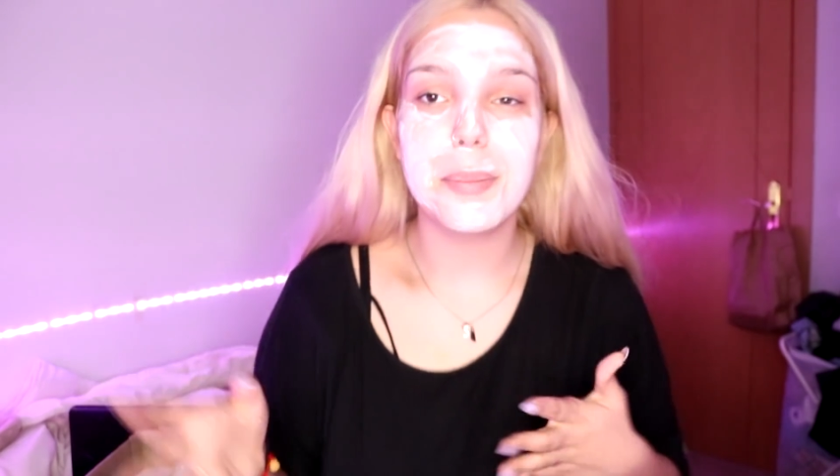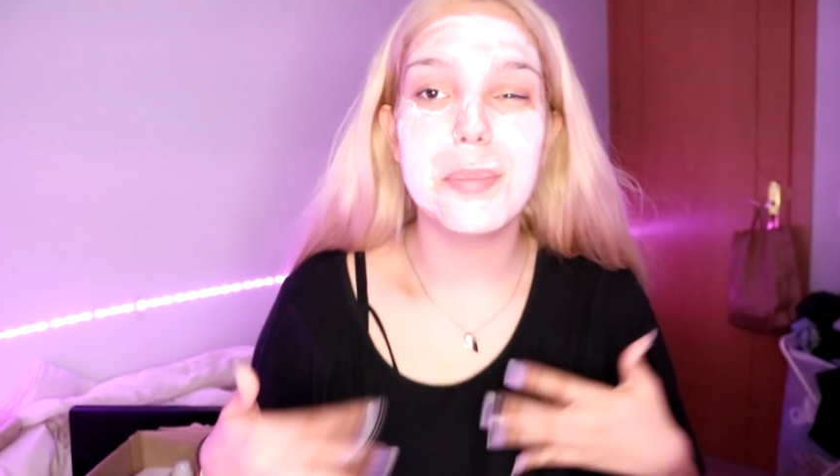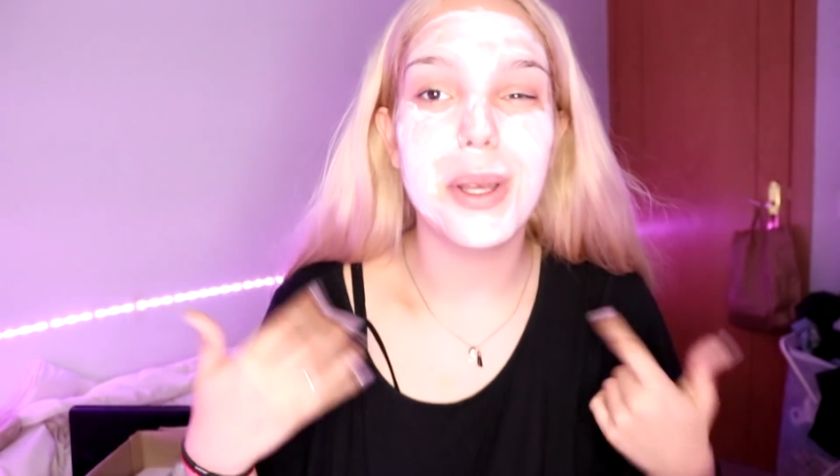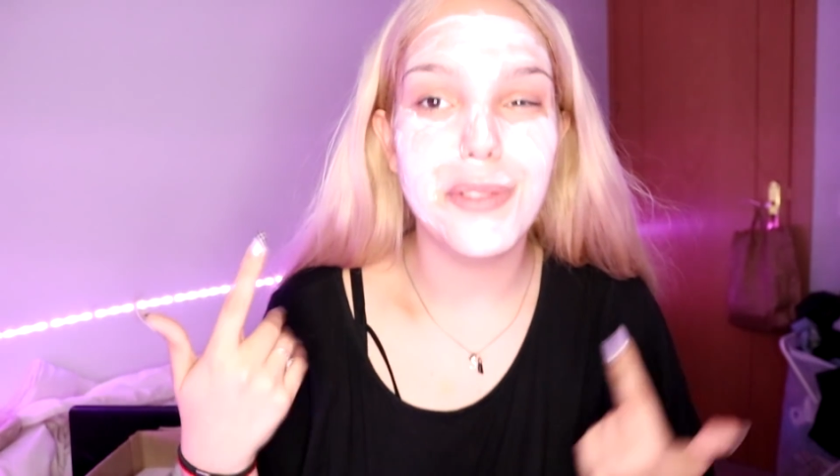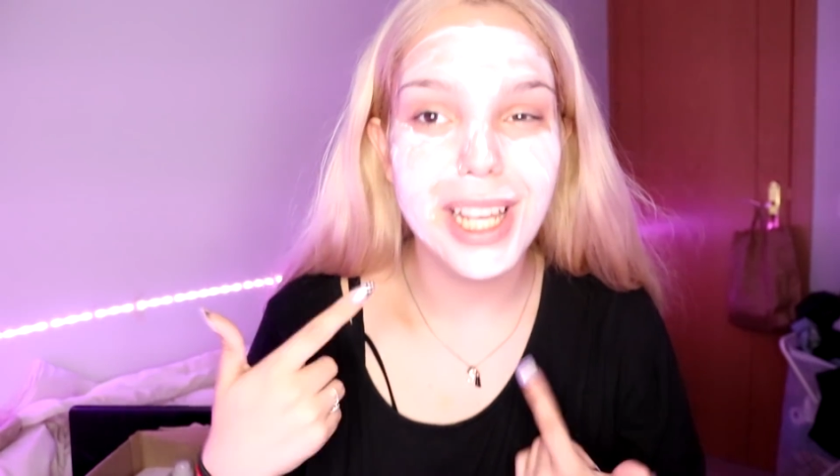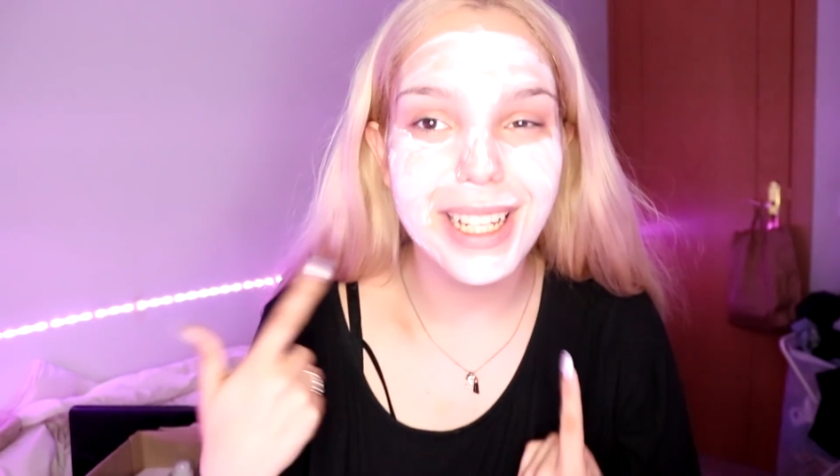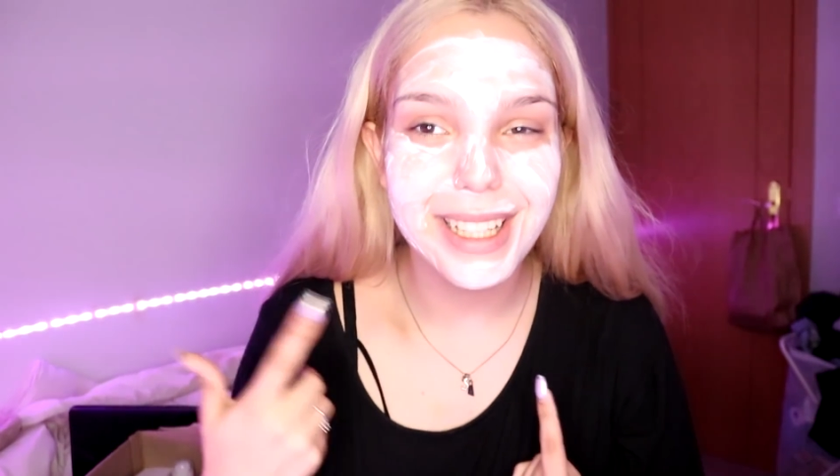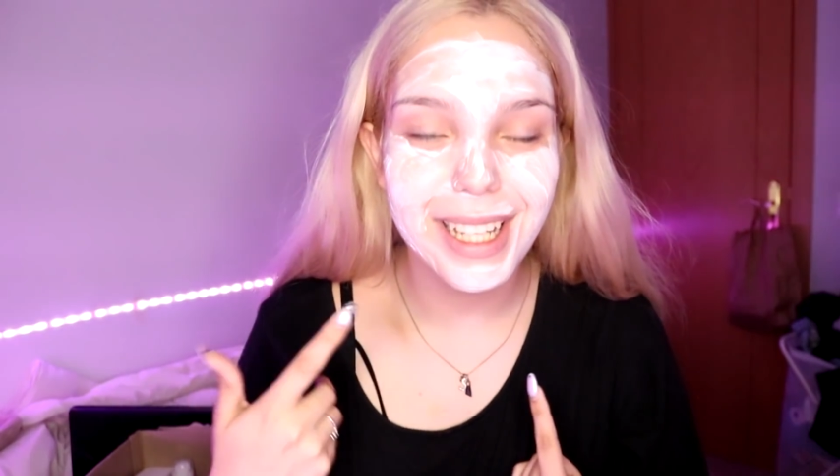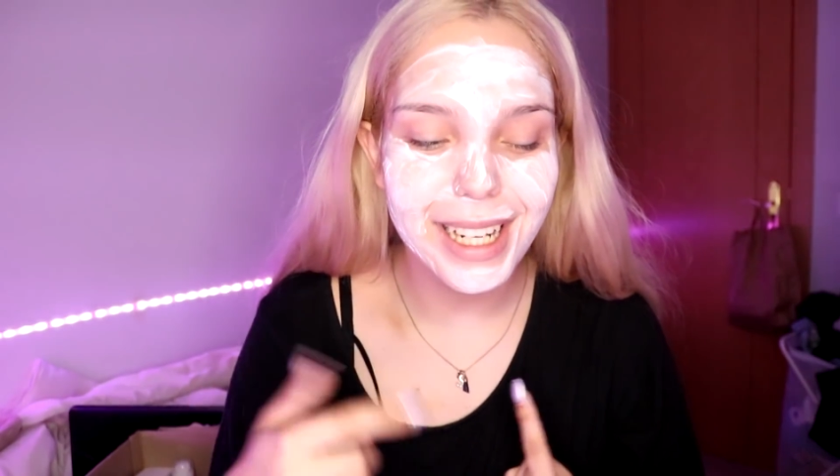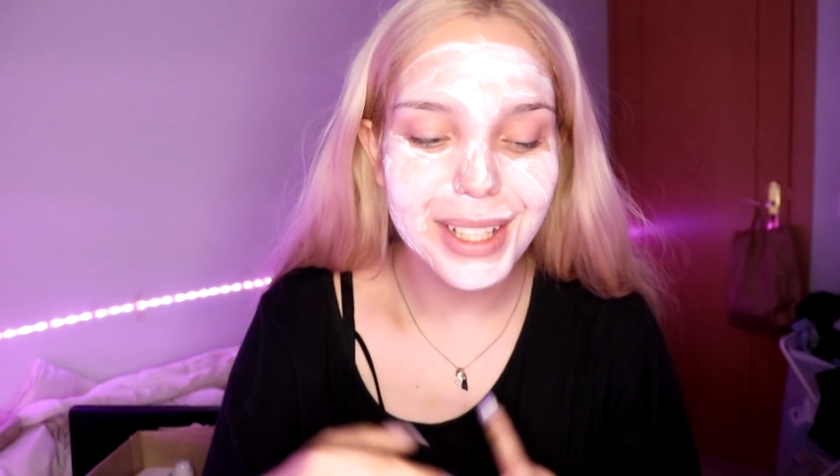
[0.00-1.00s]
Me voy a
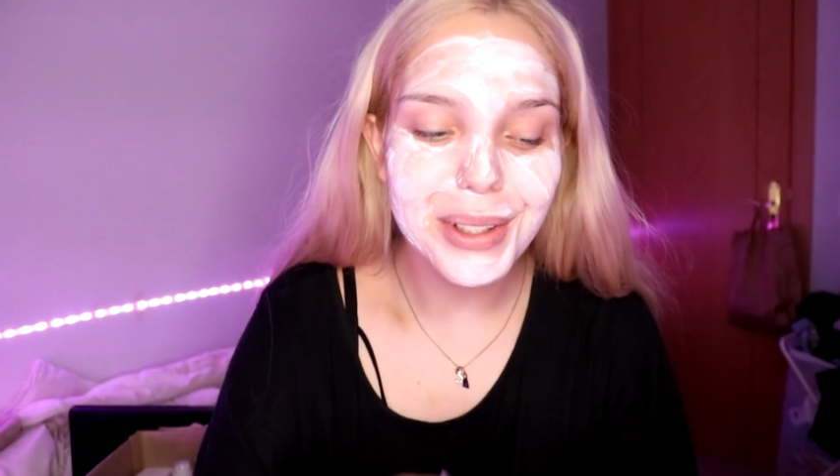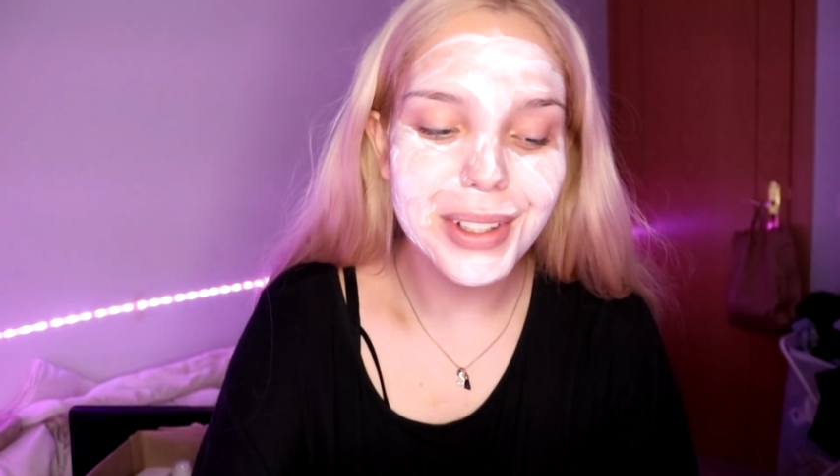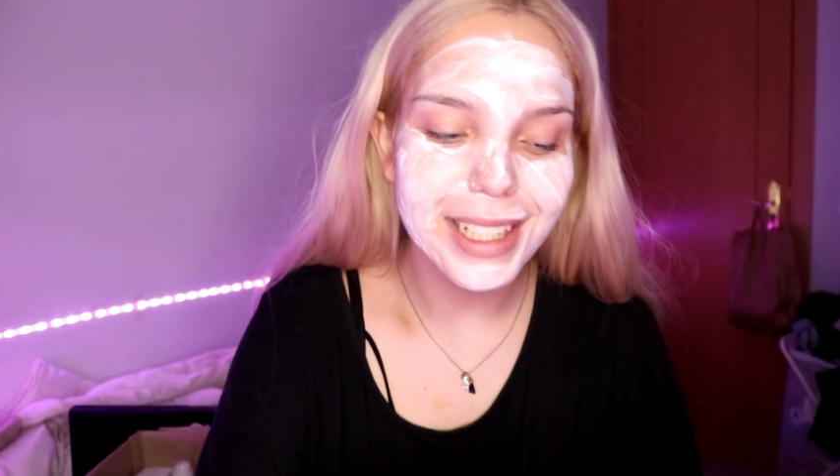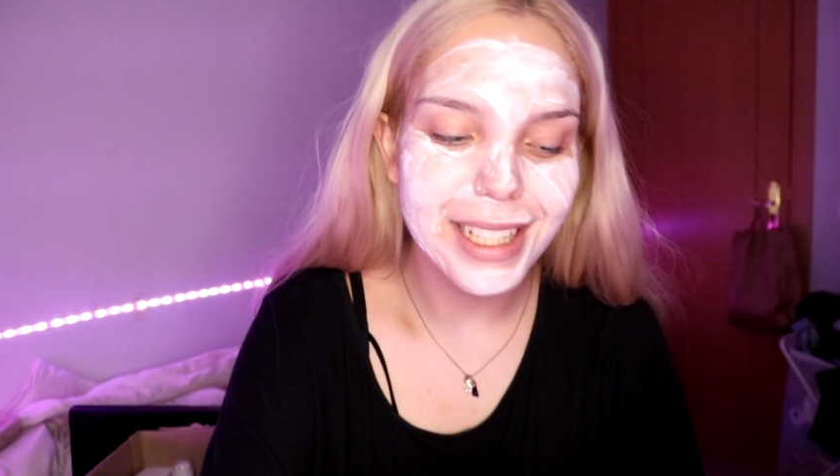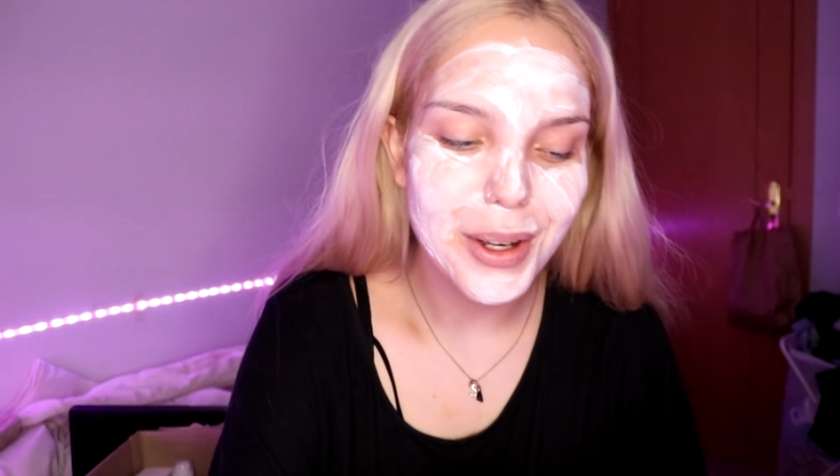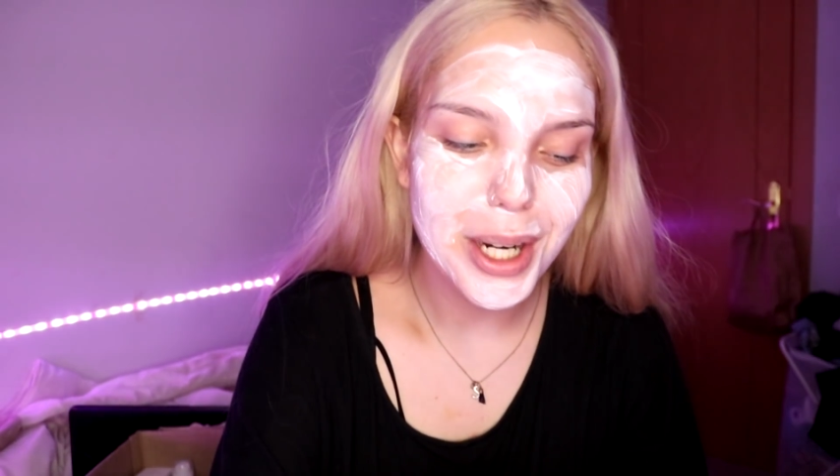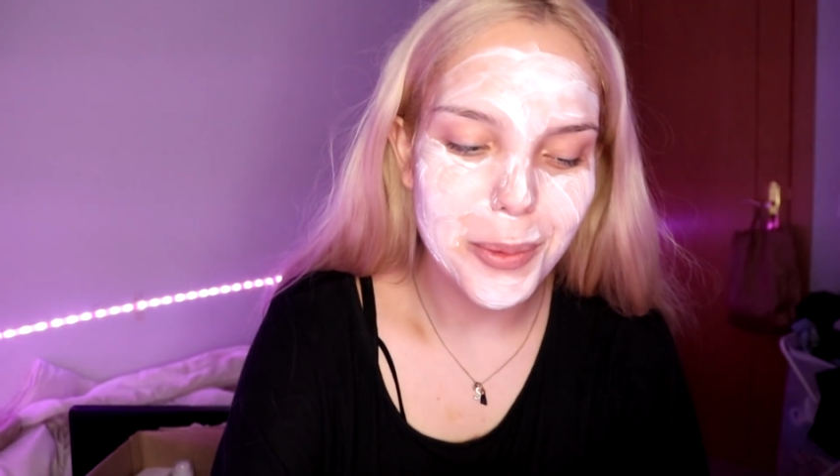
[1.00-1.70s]
quitar esto y ahora